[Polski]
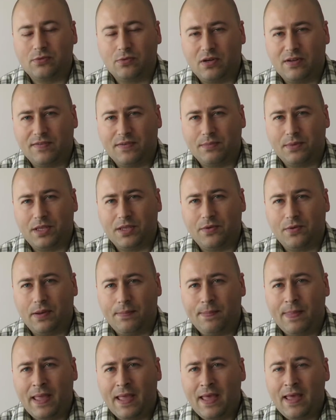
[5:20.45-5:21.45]
które
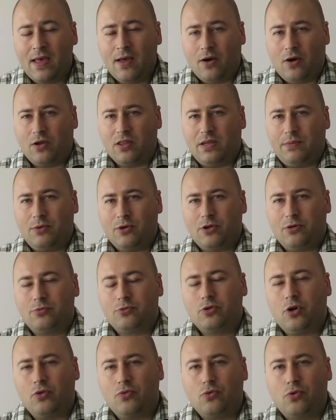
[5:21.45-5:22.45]
wymieniłem, one mogą
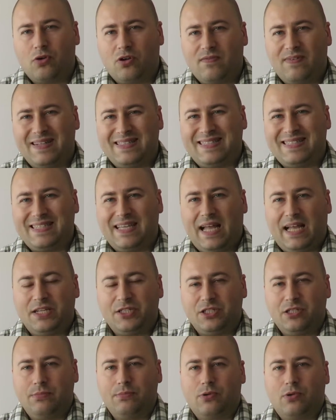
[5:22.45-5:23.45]
konkurować z
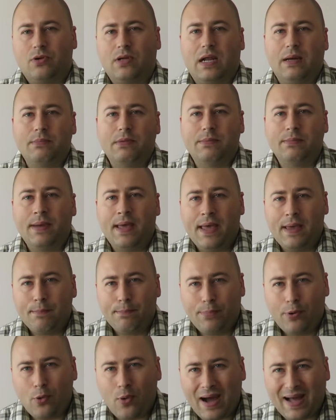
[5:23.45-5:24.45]
każdym programem
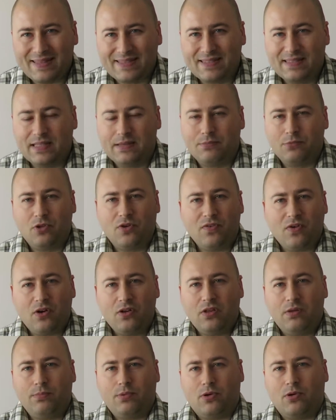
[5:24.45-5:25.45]
płatnym,
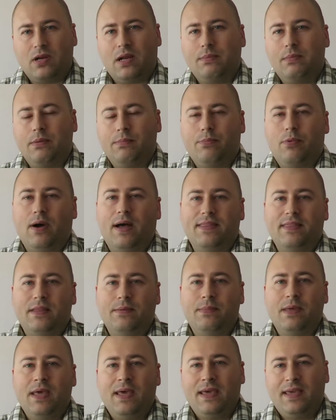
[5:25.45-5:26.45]
dowolnym programem
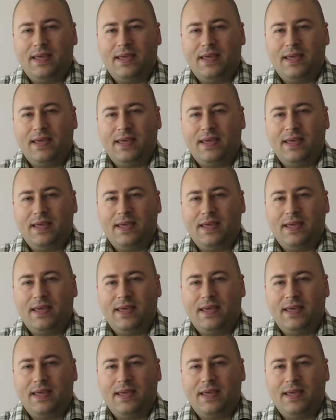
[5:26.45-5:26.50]
płatnym,